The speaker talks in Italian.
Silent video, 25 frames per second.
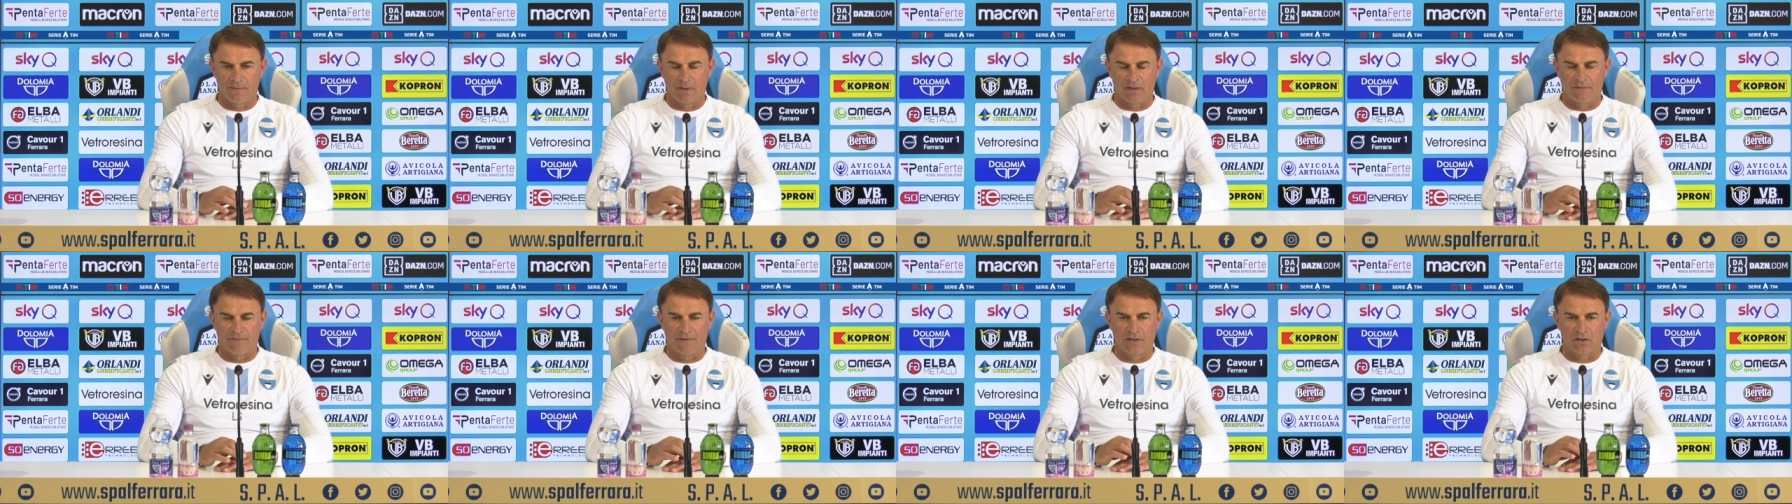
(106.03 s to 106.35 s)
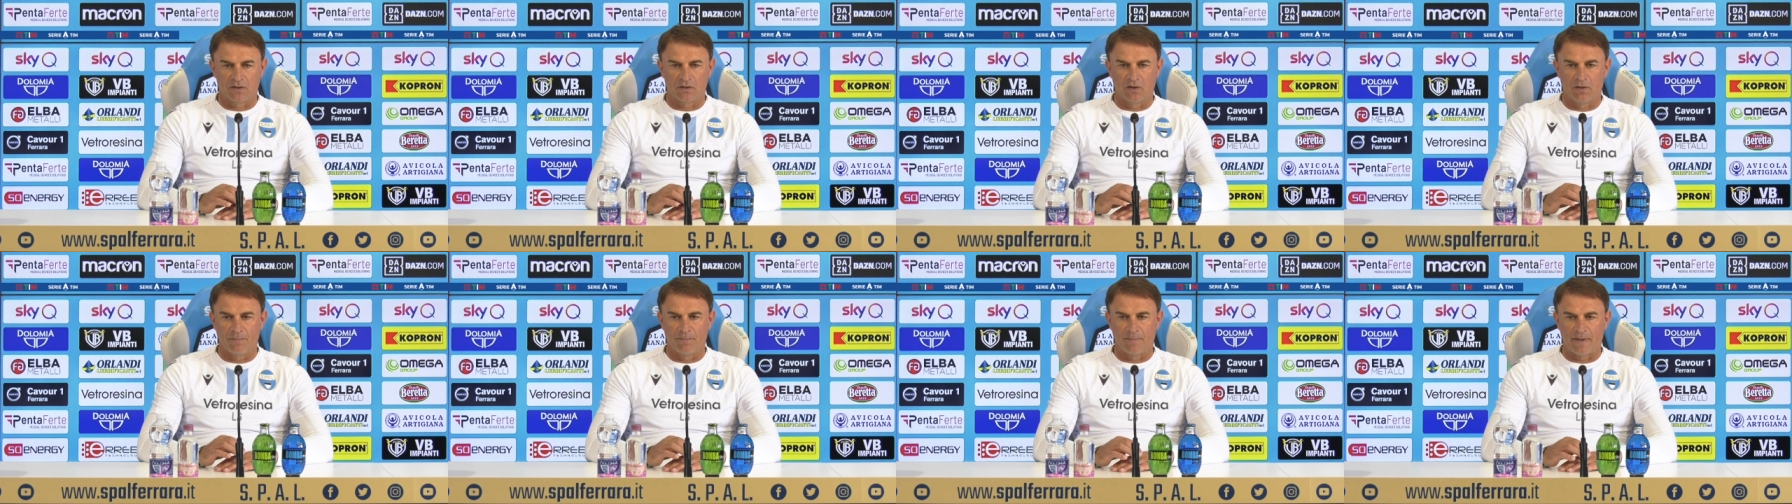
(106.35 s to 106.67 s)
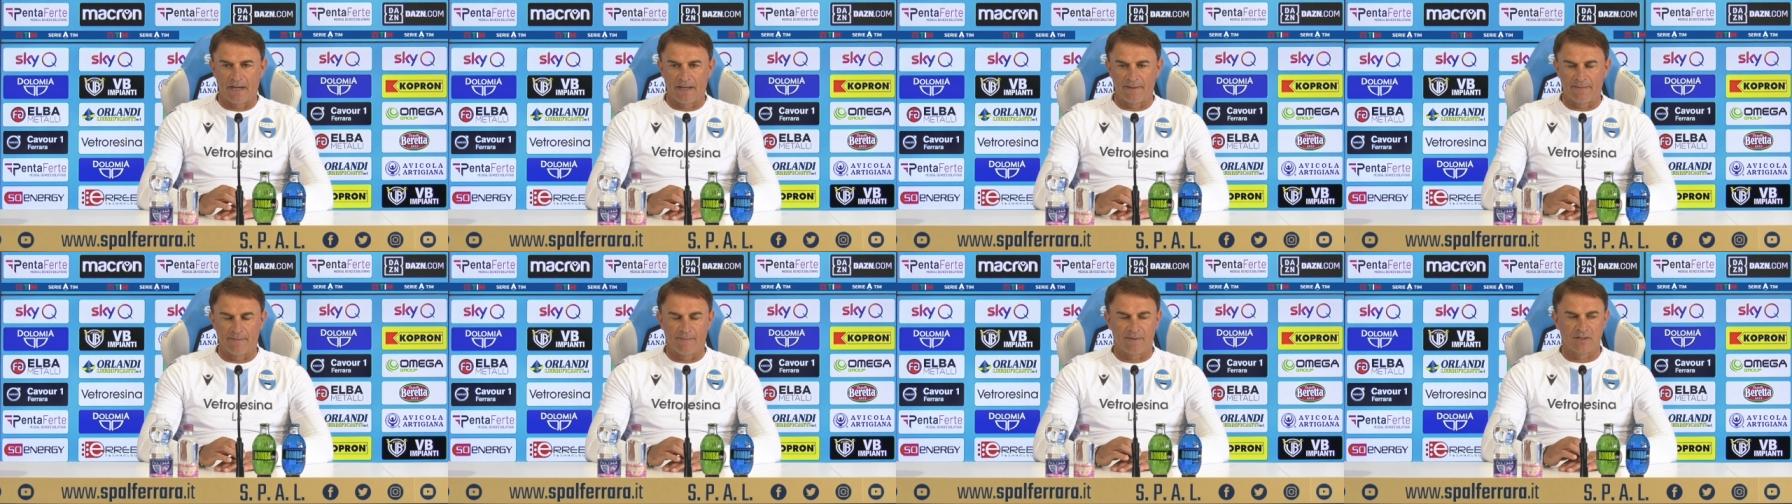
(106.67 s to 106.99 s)
abbiamo fatto col
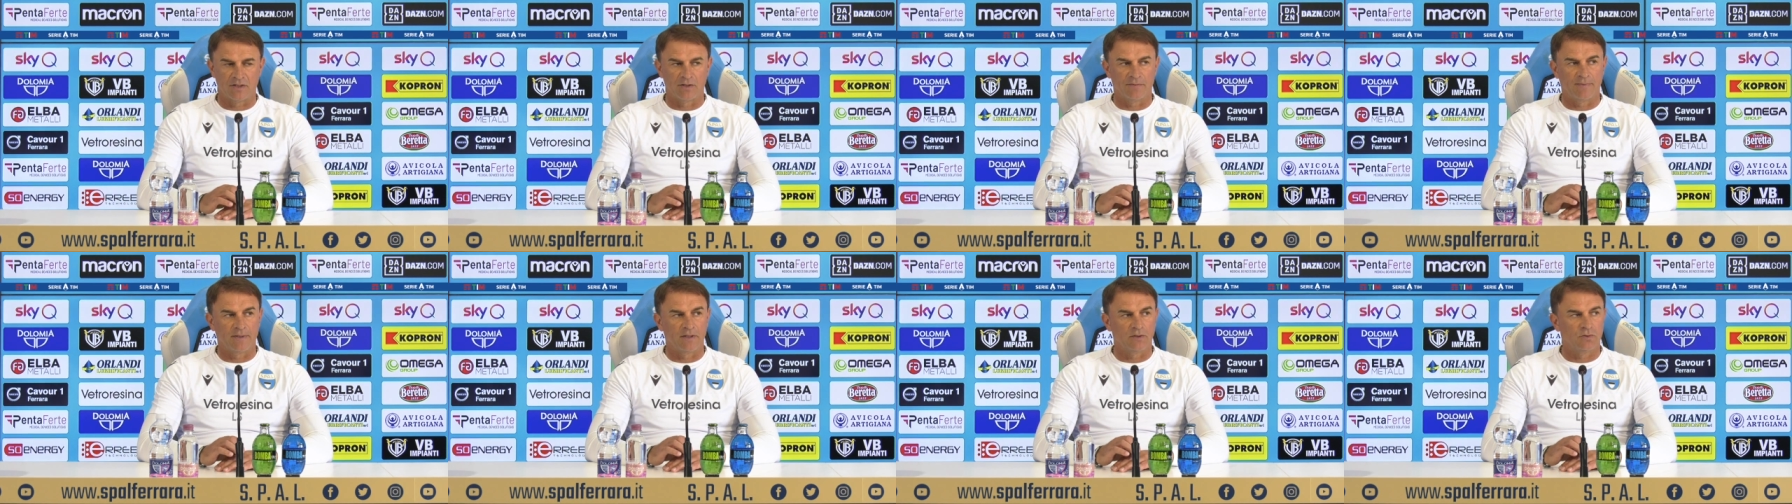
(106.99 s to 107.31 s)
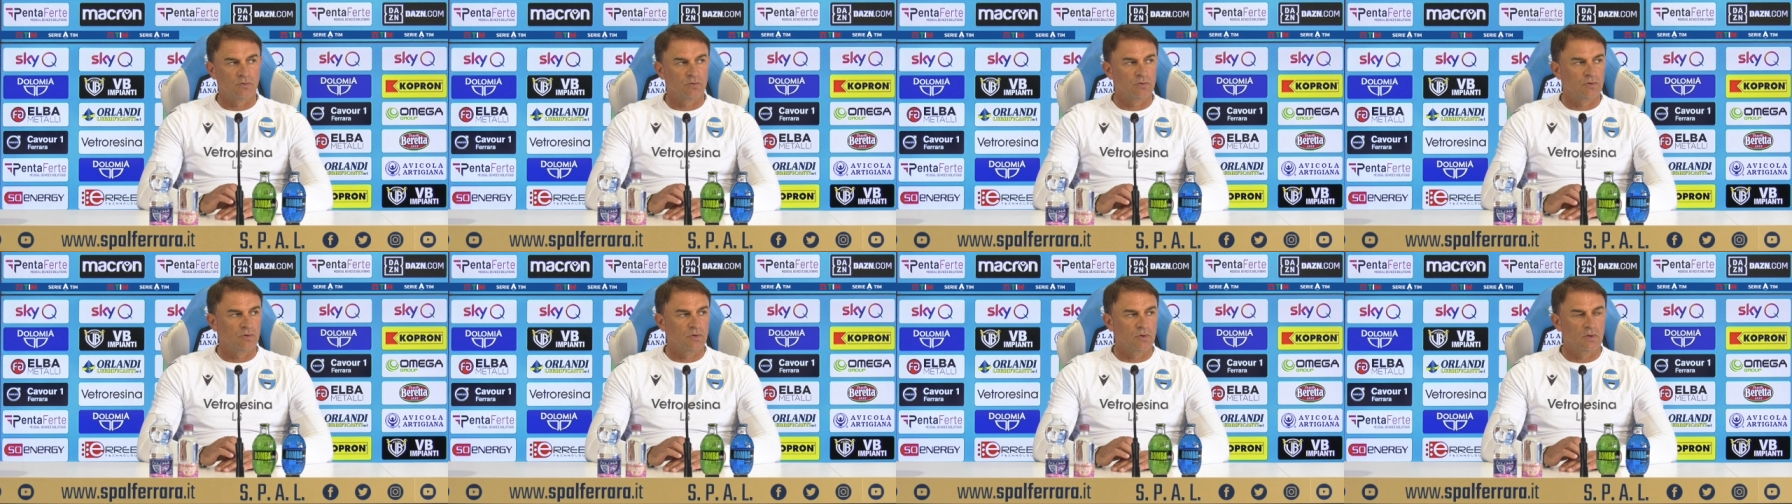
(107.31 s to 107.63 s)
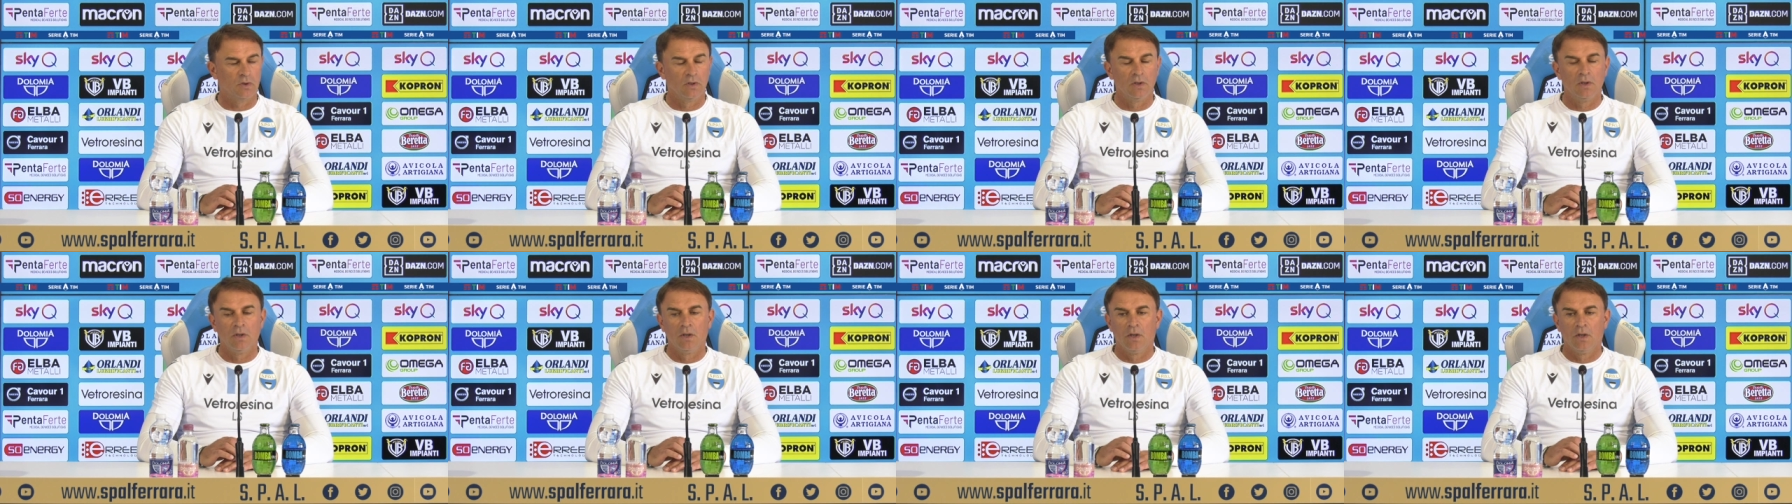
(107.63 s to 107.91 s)
Parma ma soprattutto